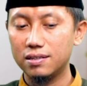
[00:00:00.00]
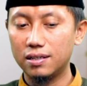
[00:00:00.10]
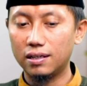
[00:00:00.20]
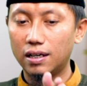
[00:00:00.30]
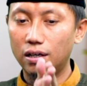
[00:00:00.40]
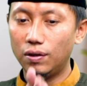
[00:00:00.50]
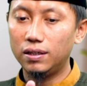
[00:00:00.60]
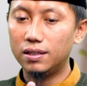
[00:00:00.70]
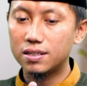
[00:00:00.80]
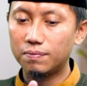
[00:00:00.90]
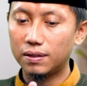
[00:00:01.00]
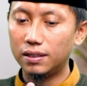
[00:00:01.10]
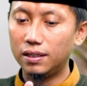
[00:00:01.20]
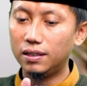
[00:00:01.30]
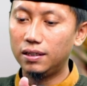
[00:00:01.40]
sehingga hewannya
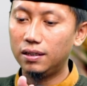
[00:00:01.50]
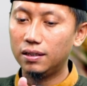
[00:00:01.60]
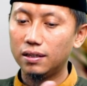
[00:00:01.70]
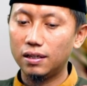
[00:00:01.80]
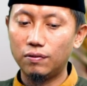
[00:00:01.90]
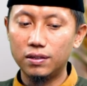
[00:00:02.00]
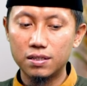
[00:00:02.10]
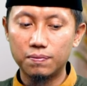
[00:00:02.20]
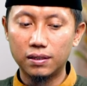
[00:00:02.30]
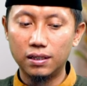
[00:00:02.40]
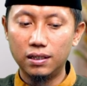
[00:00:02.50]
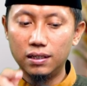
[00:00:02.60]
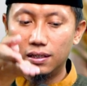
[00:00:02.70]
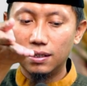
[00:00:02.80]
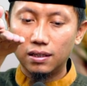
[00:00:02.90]
seperti ini hewannya seperti
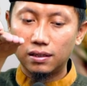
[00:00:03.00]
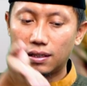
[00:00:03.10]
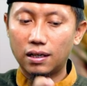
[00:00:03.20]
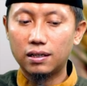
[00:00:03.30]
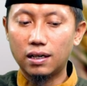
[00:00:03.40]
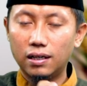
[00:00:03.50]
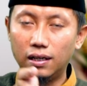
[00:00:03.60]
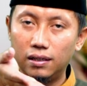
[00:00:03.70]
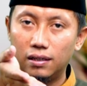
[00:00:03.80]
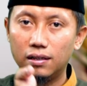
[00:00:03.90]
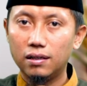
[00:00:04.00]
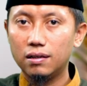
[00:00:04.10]
ini tangan kanan